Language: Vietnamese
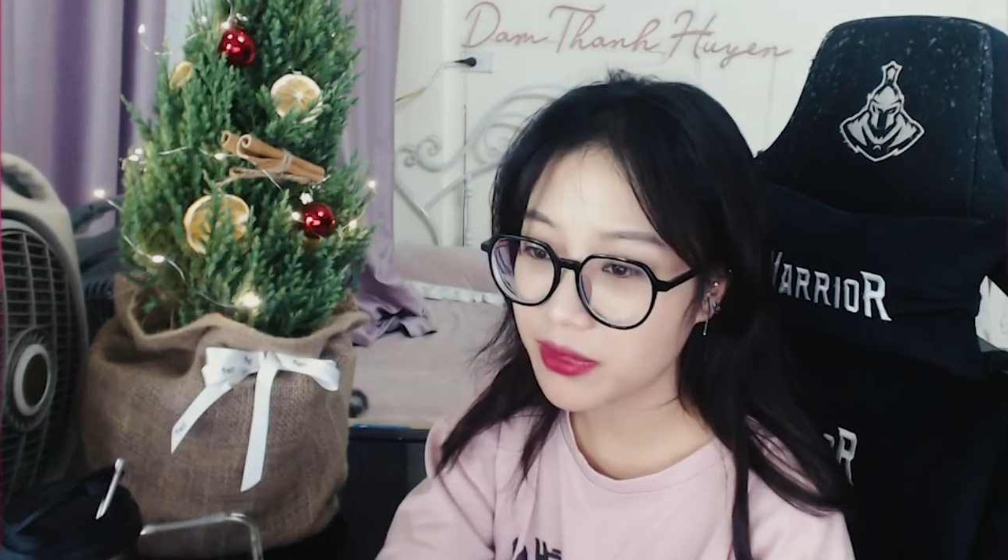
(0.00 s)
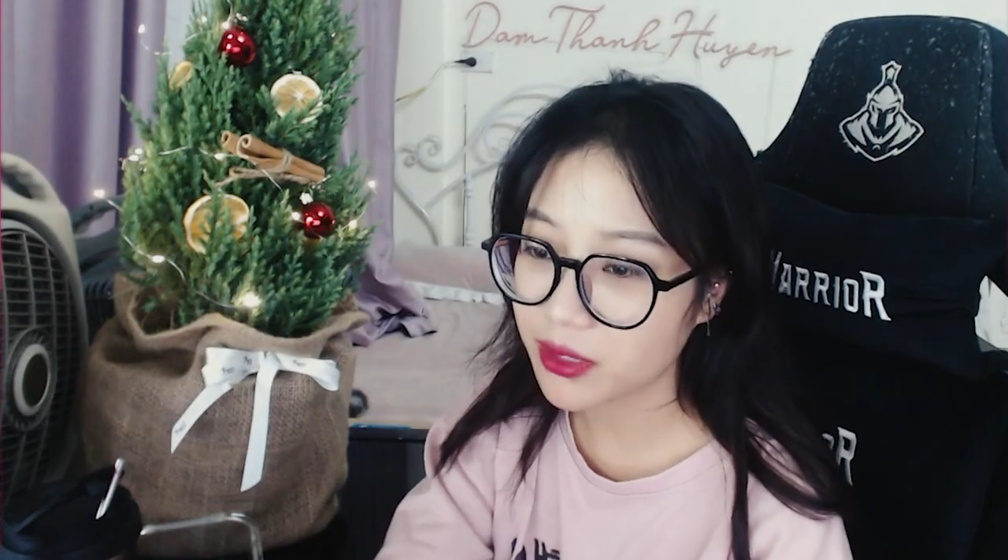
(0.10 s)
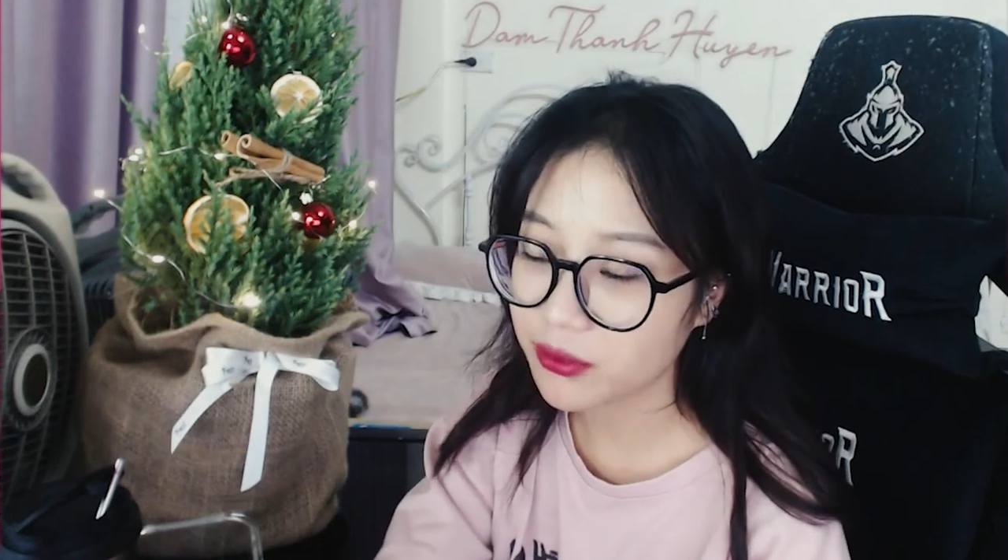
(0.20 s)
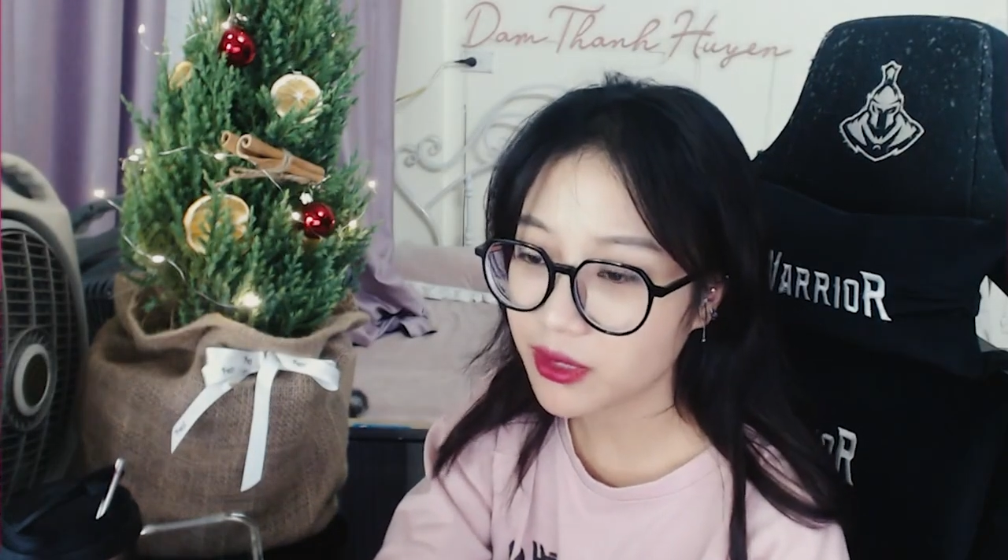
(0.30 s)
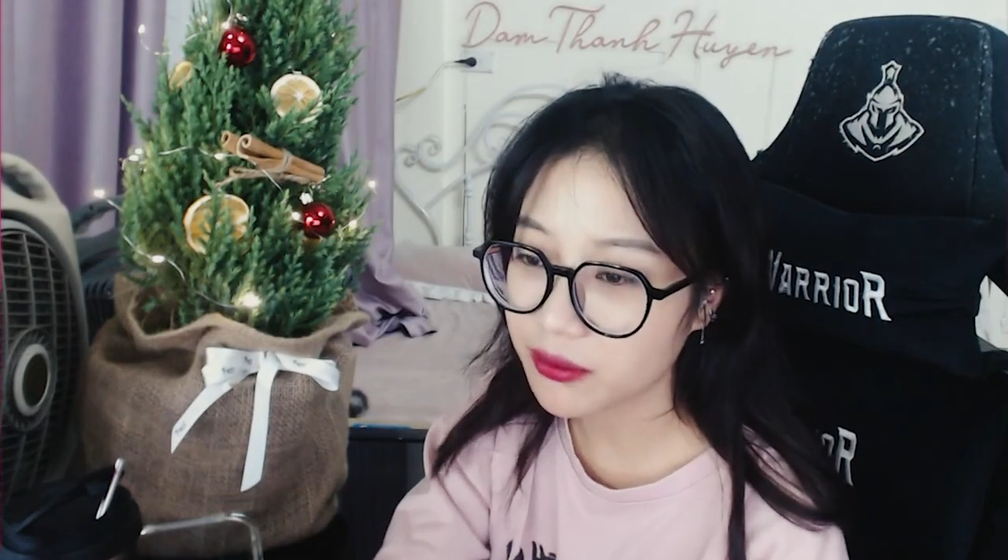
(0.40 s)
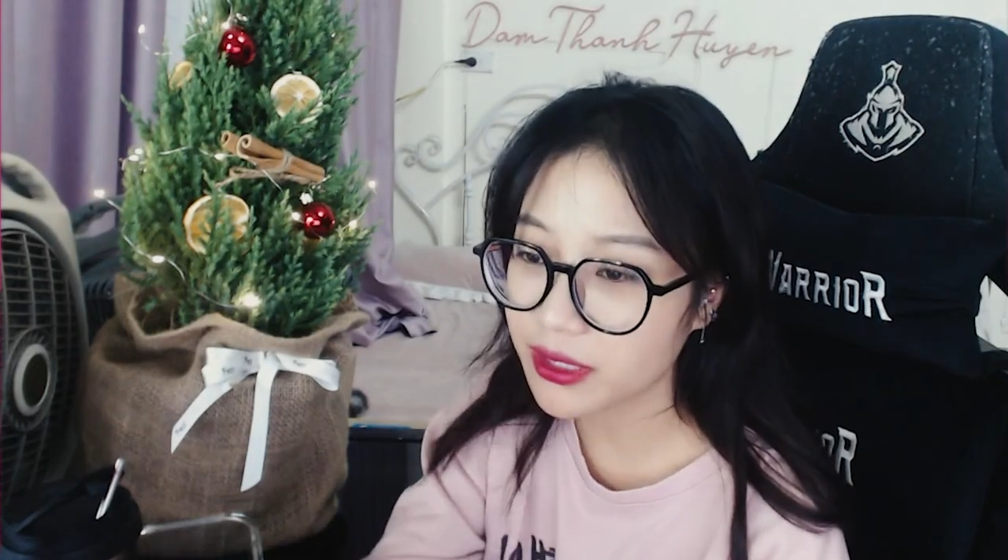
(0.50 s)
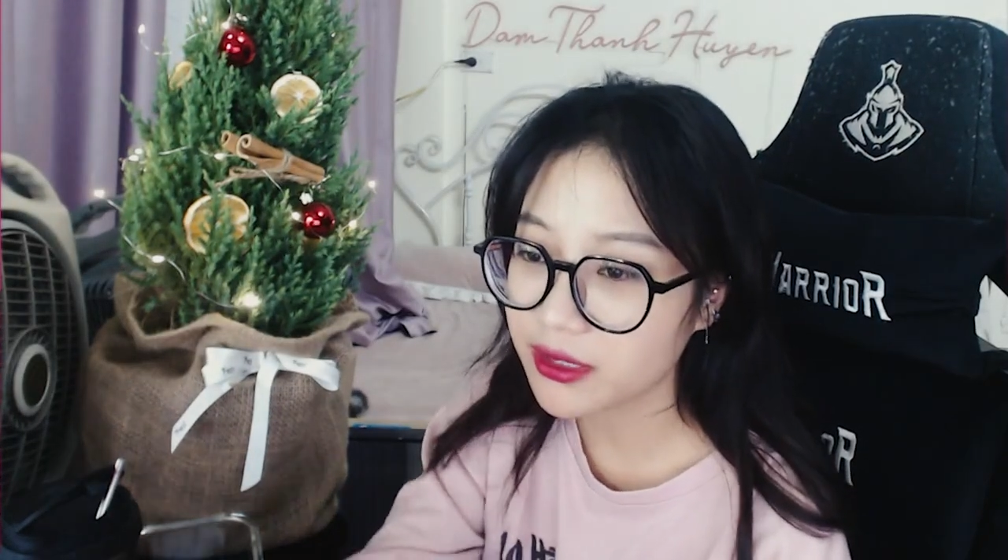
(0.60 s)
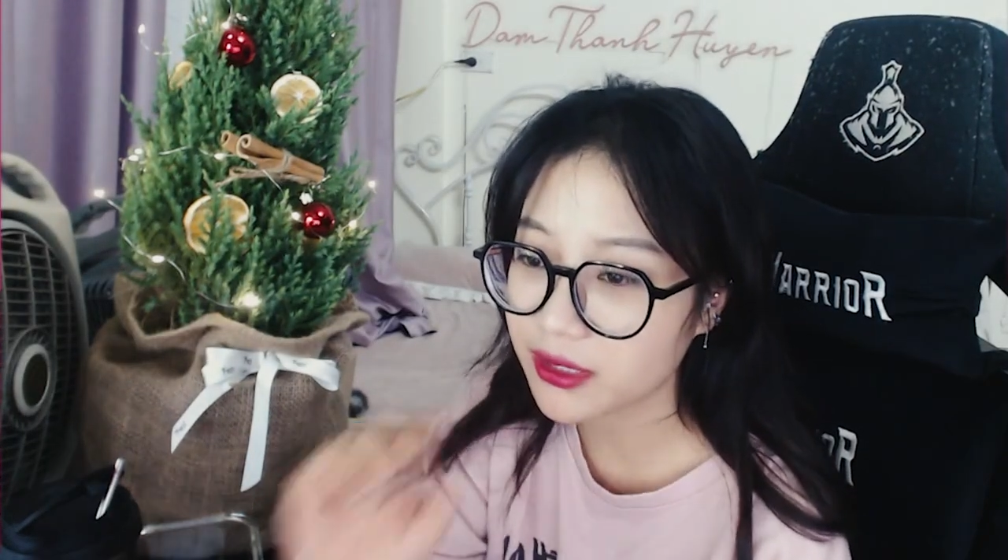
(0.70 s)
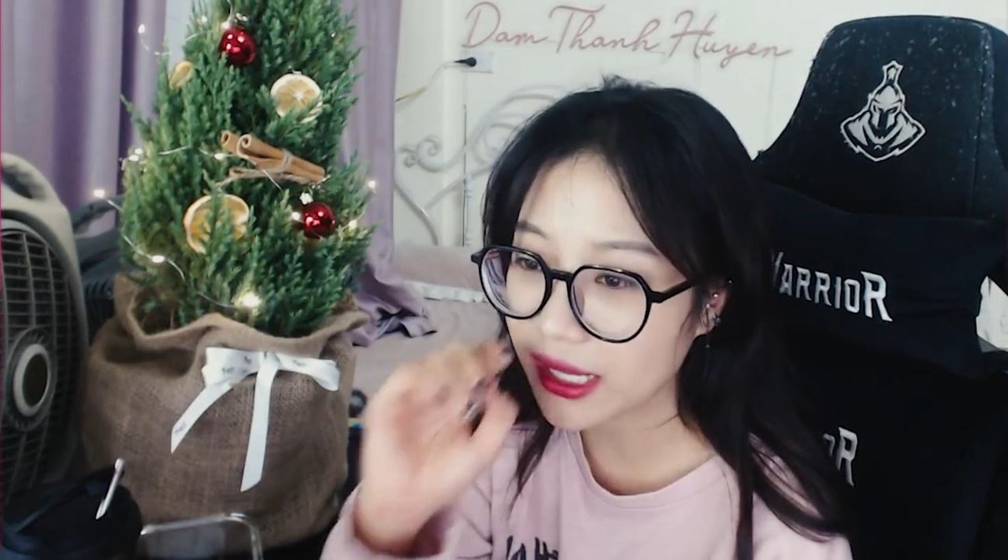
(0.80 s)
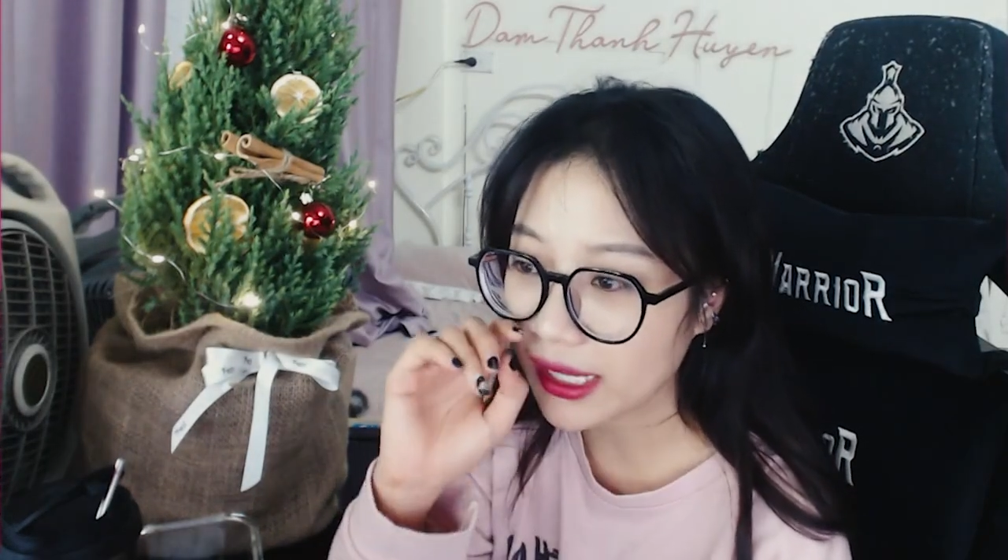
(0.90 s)
mình cũng từng bị
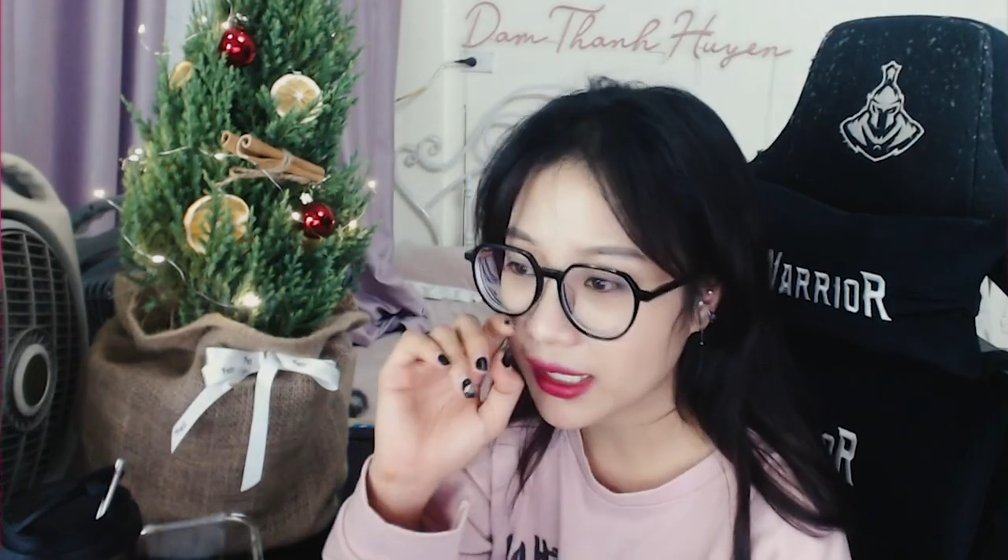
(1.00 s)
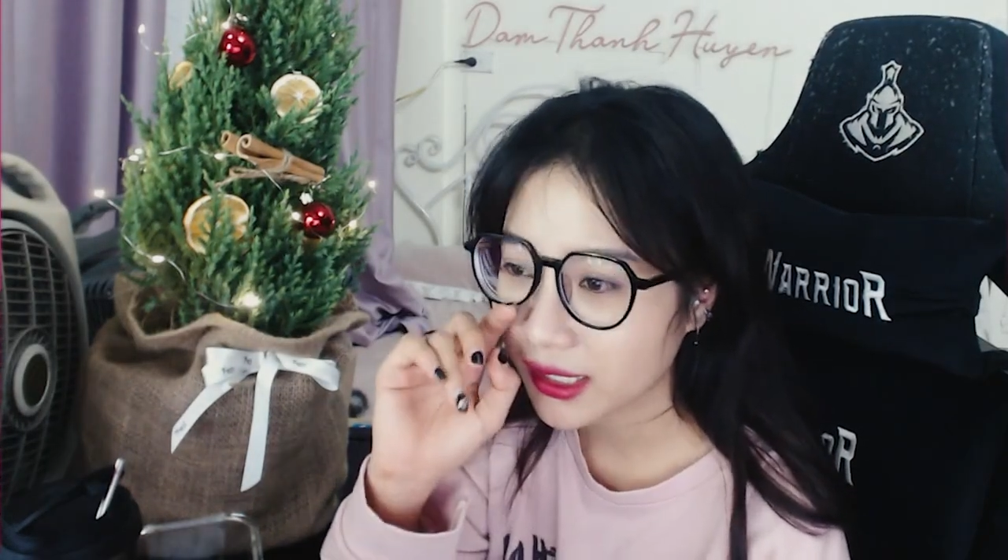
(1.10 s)
như thế